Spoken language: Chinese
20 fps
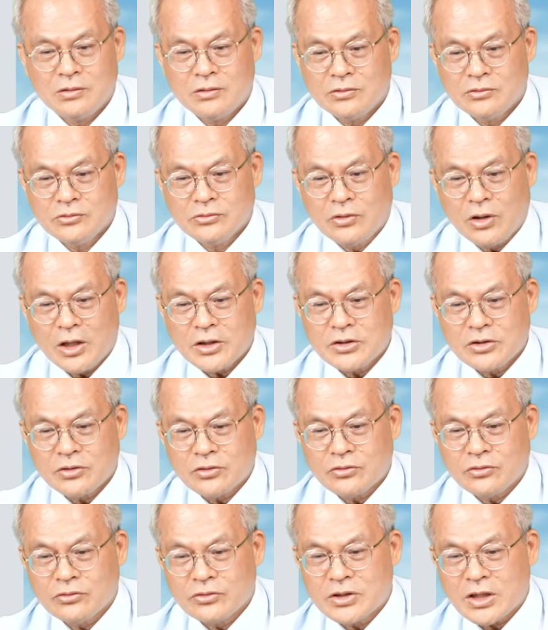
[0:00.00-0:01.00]
五块九
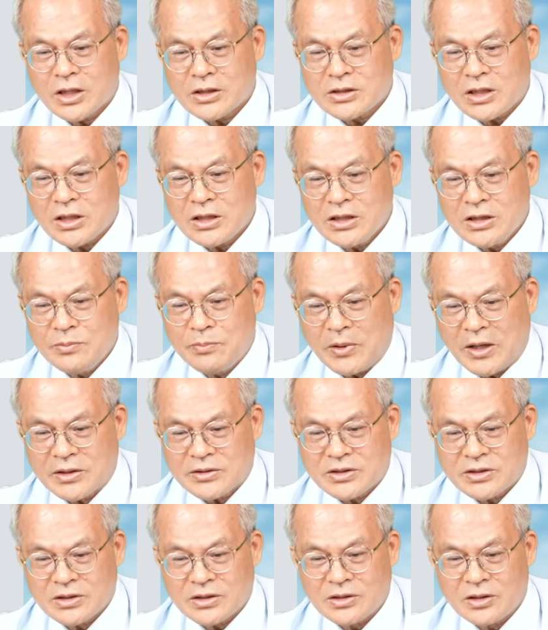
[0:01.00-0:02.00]
股价在一八
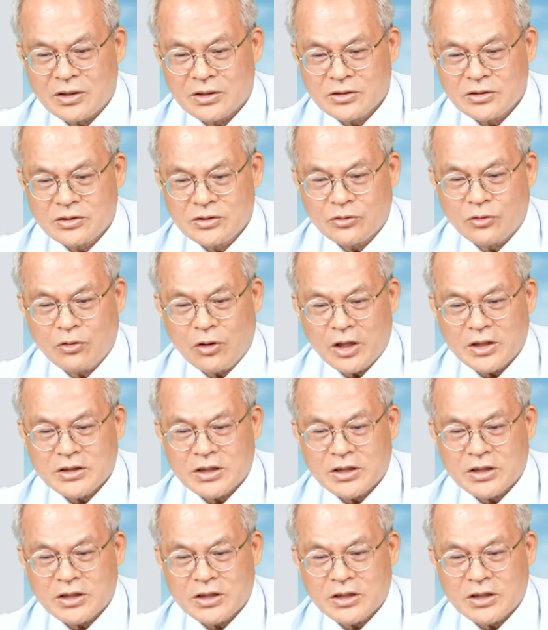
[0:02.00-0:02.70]
四，九块